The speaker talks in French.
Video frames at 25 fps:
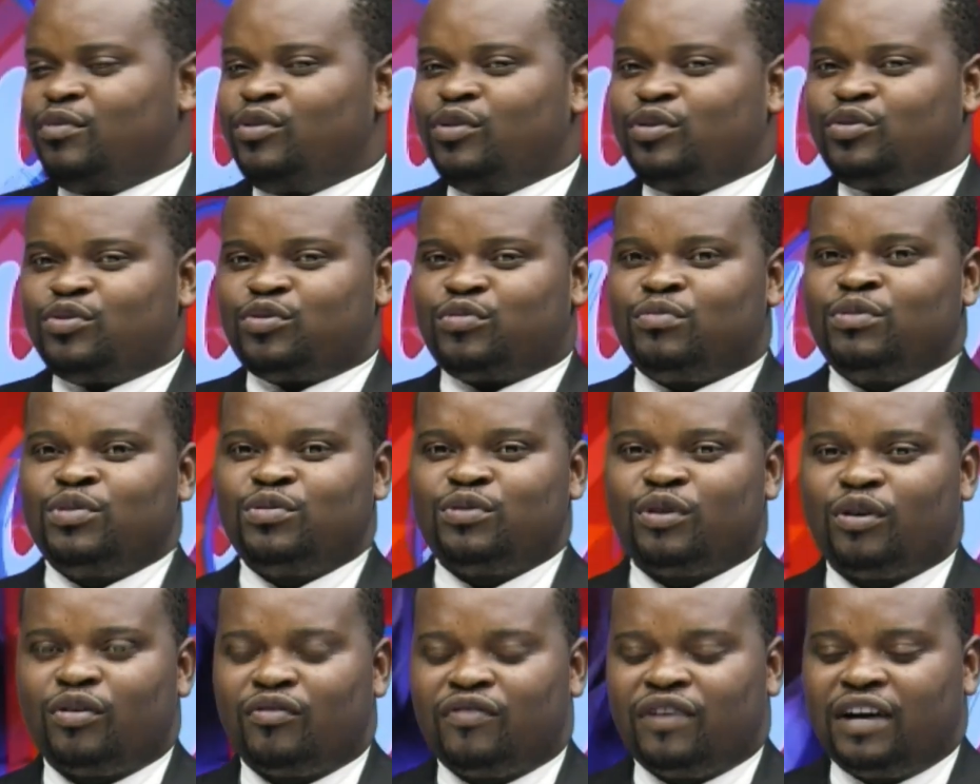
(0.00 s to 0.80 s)
soumis,
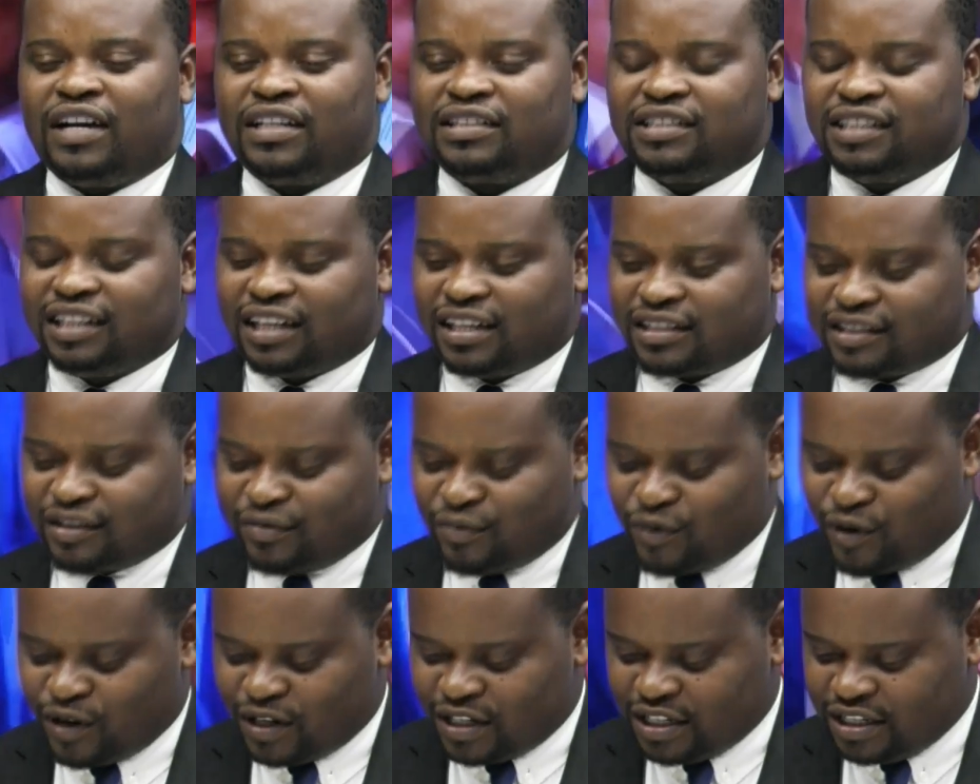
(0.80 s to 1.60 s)
on va
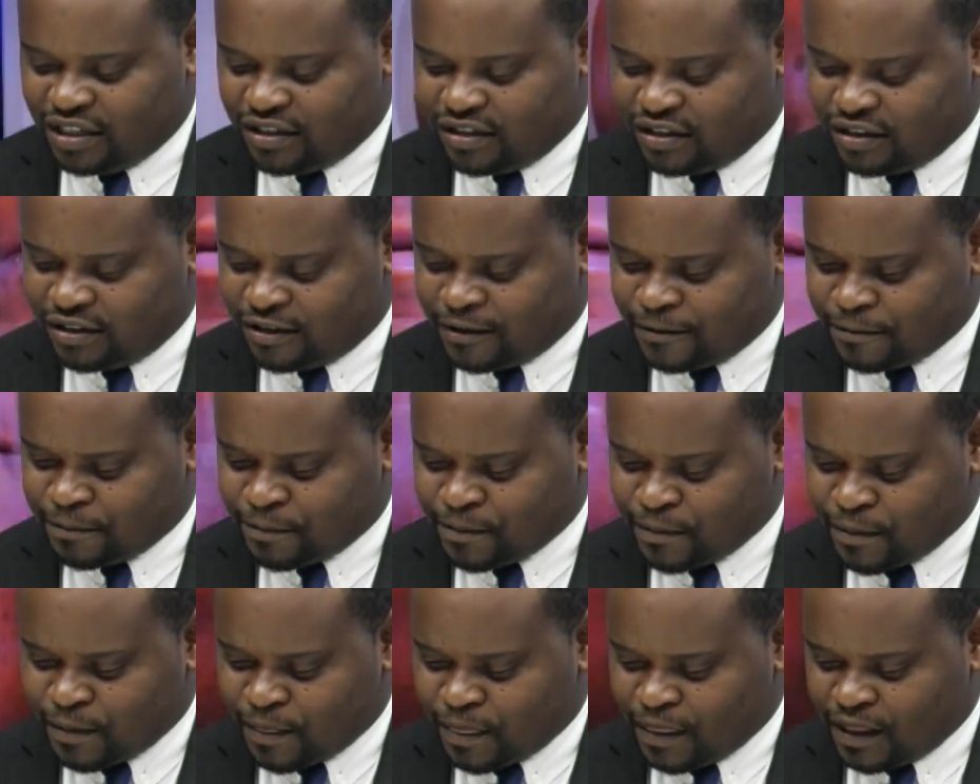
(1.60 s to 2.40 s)
directement aller
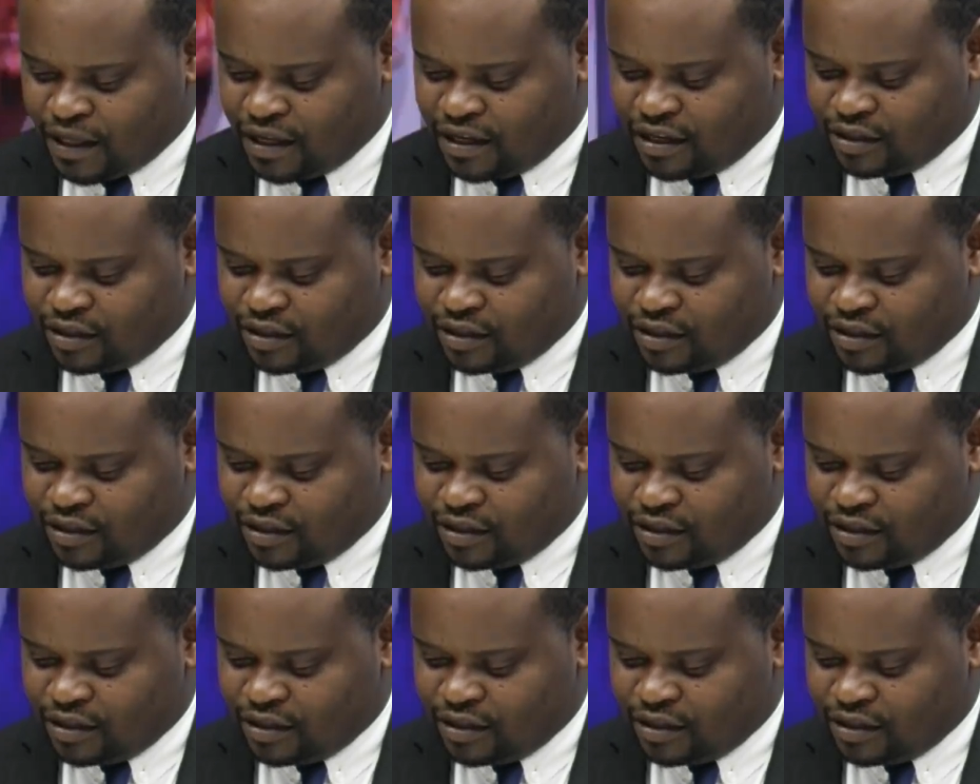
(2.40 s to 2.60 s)
euh,